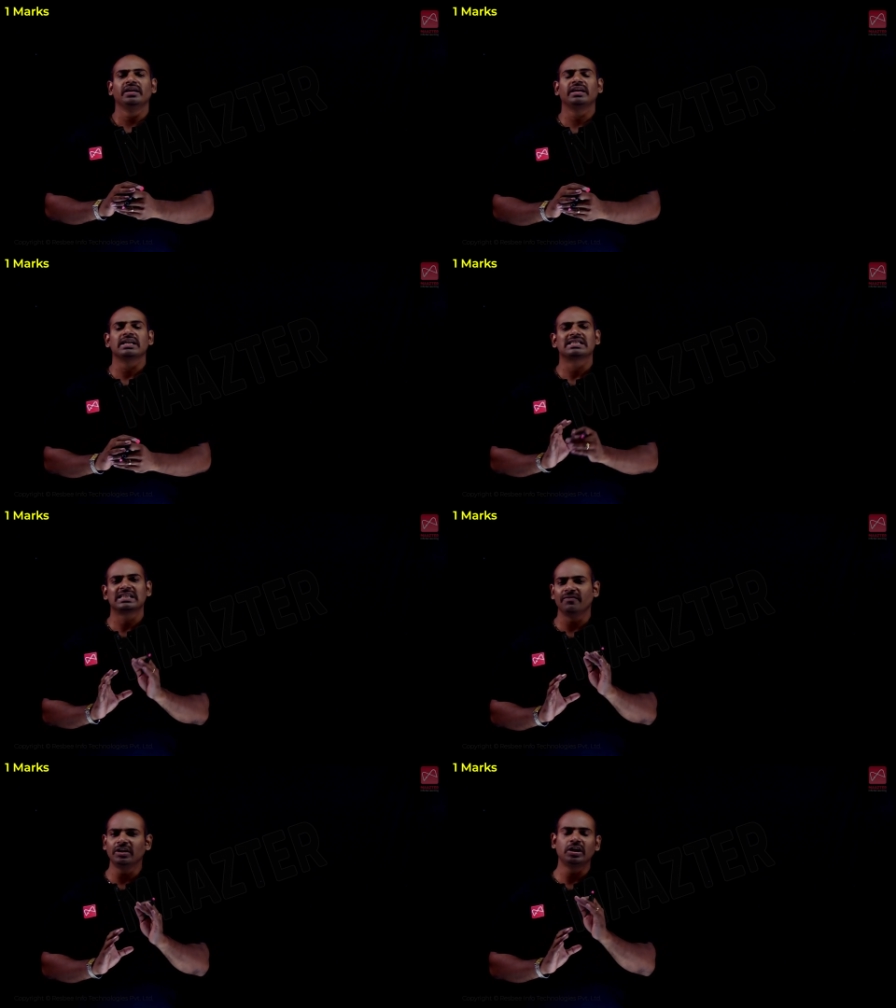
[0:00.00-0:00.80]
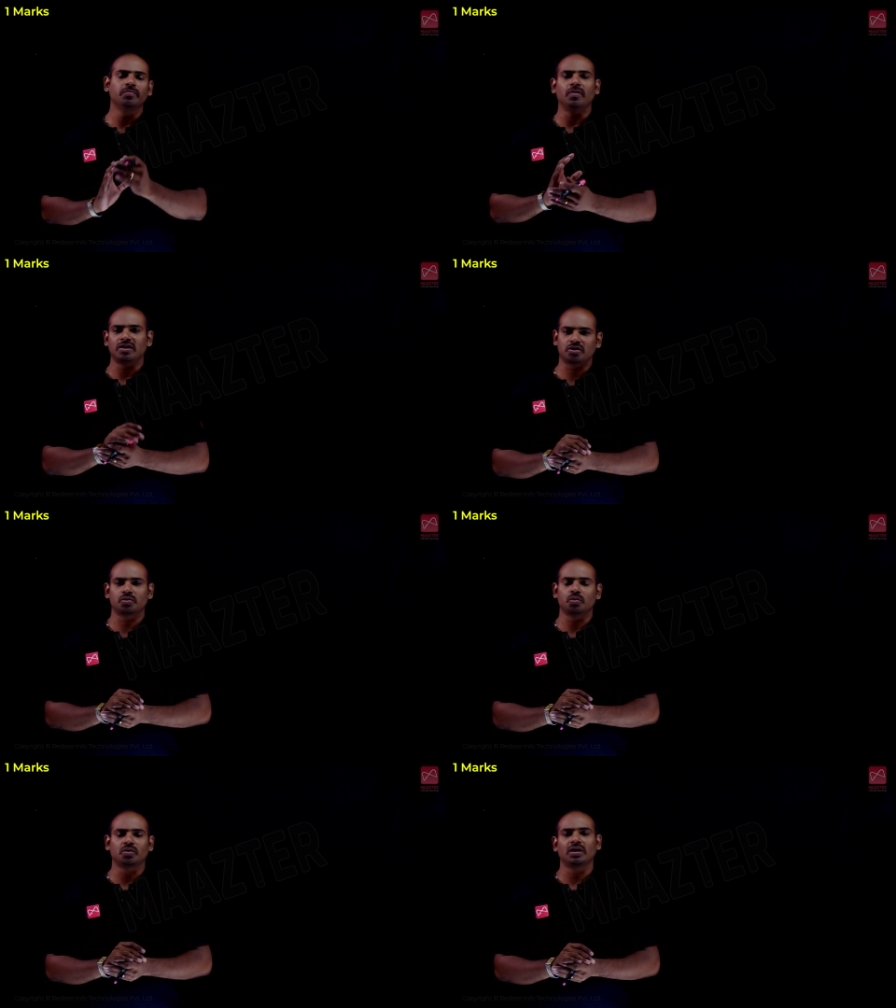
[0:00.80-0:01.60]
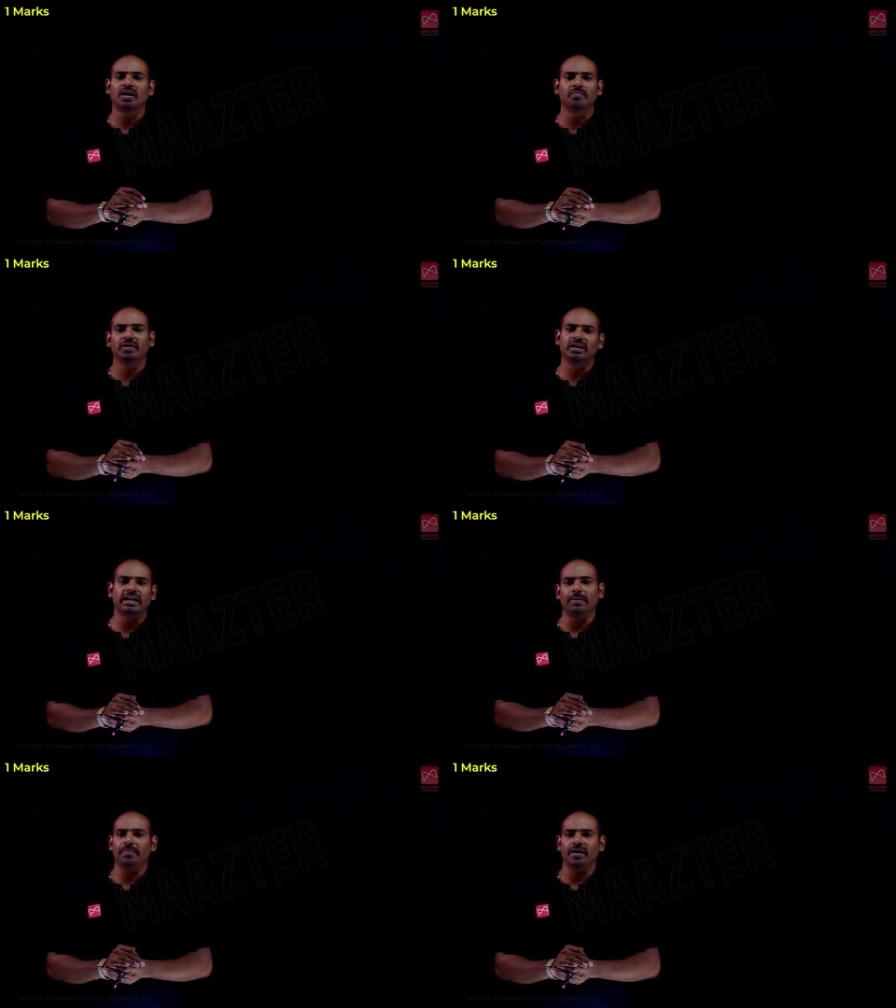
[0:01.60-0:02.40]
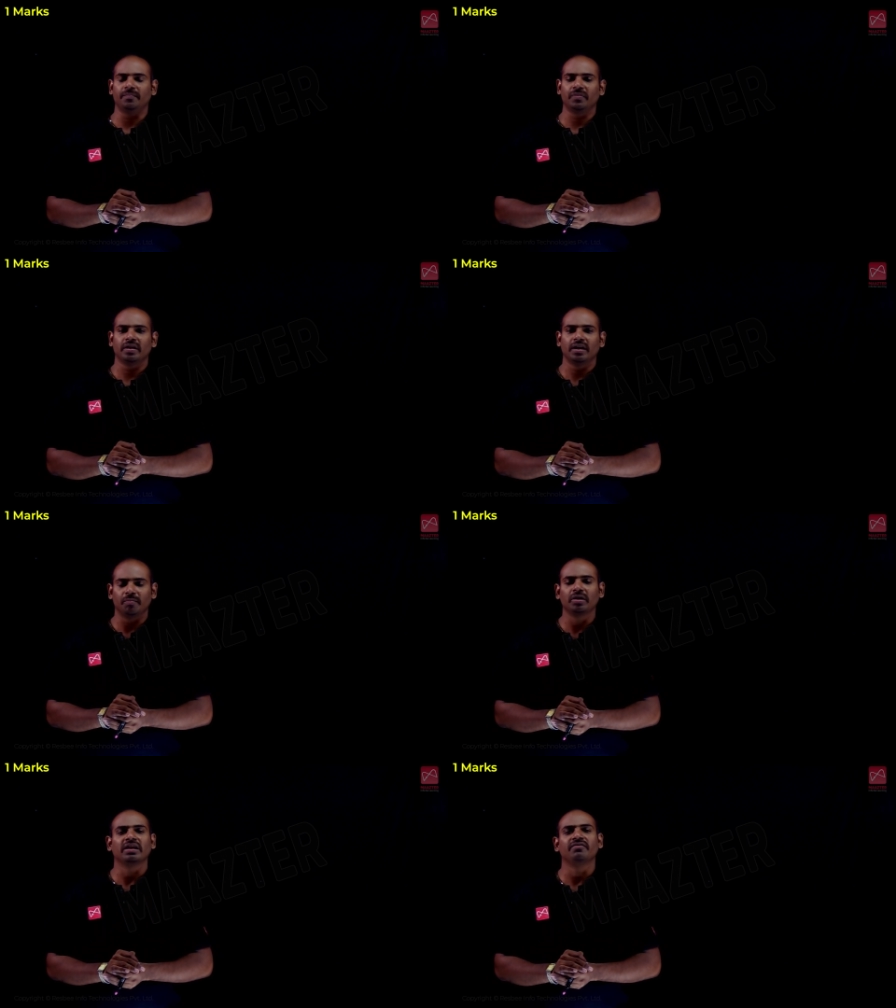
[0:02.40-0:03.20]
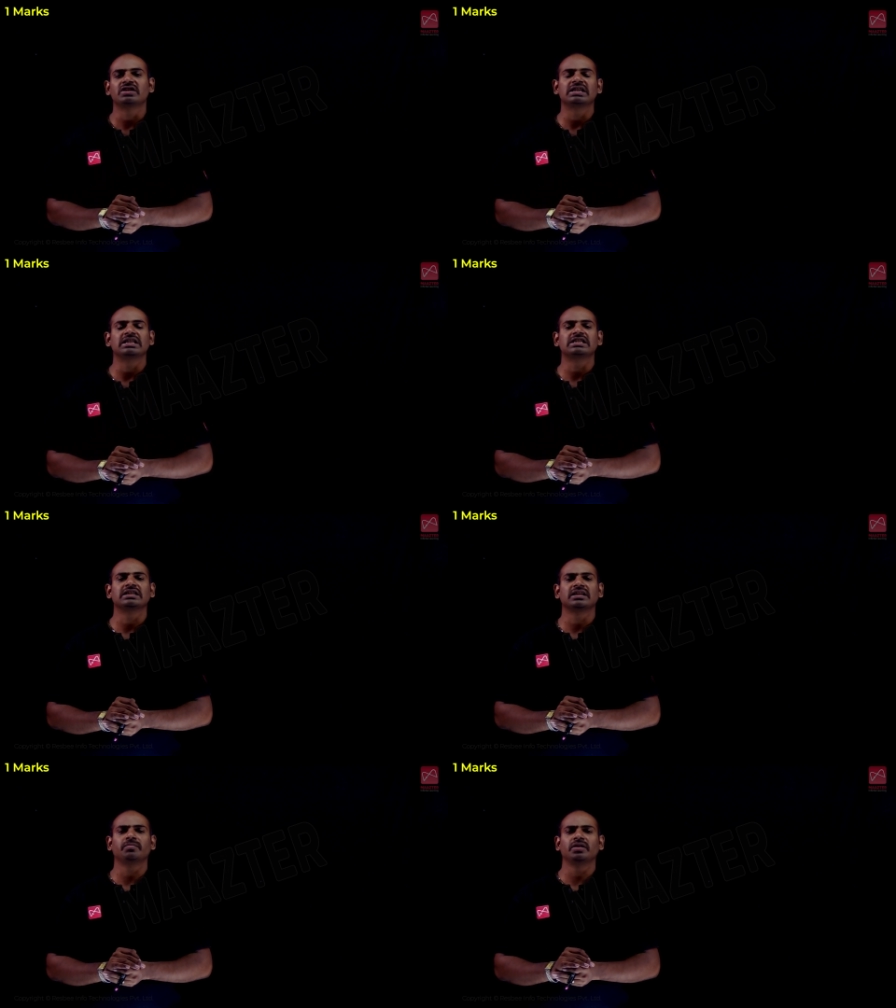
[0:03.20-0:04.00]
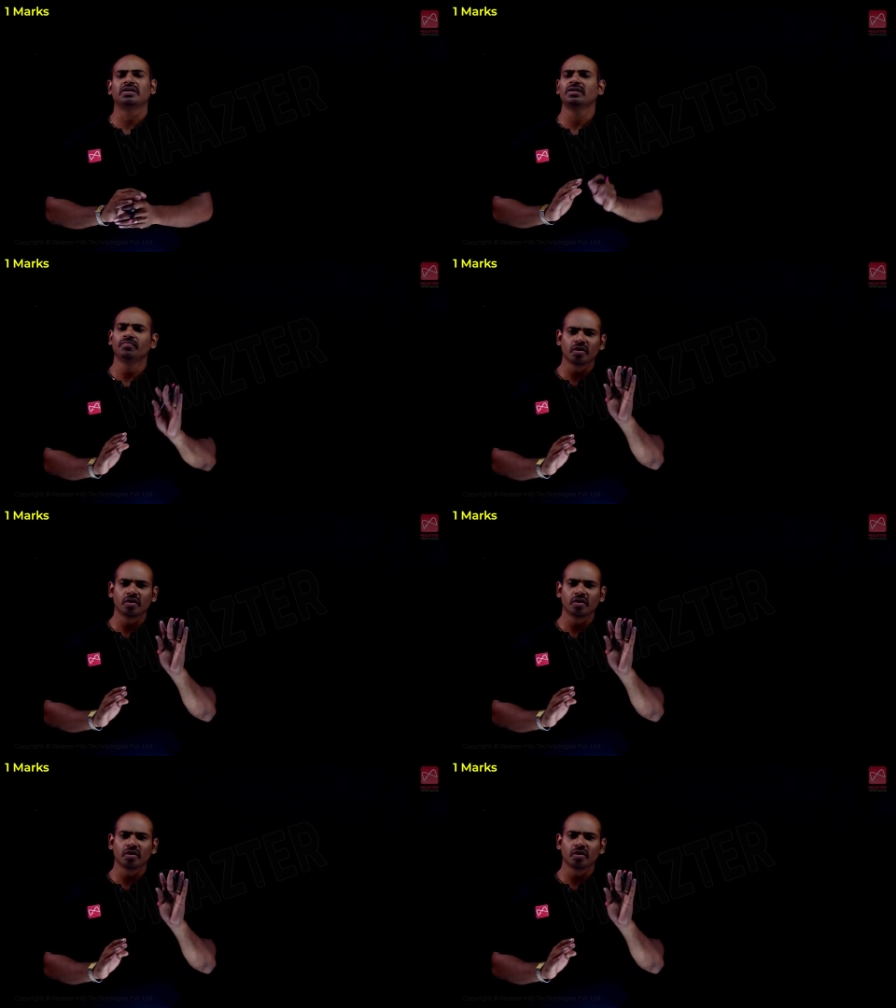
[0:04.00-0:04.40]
இங்கே செவன்ட்டி மார்க்ஸ் டோட்டலாக நம்மளுக்கு கேட்பாங்க நம்மளுக்கு ரிவிஷன் டெஸ்ட்டுக்கு நம்மளுக்கு